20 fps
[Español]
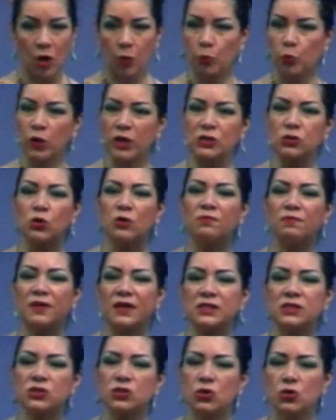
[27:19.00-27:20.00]
Por eso
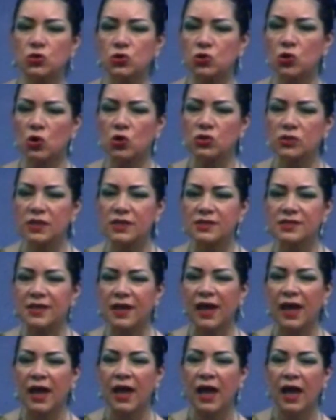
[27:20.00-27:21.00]
Efesios 2
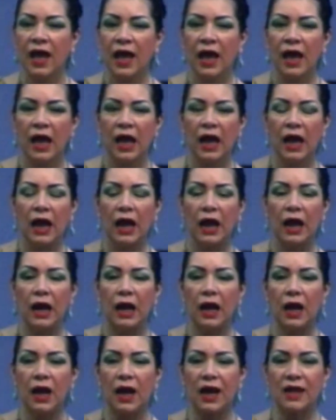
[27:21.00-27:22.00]
dice,
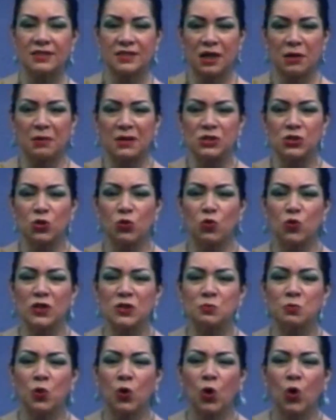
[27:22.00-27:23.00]
la salvación no
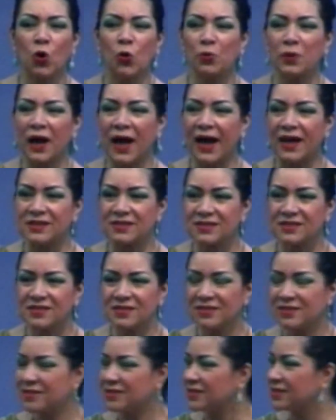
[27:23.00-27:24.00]
es por obras.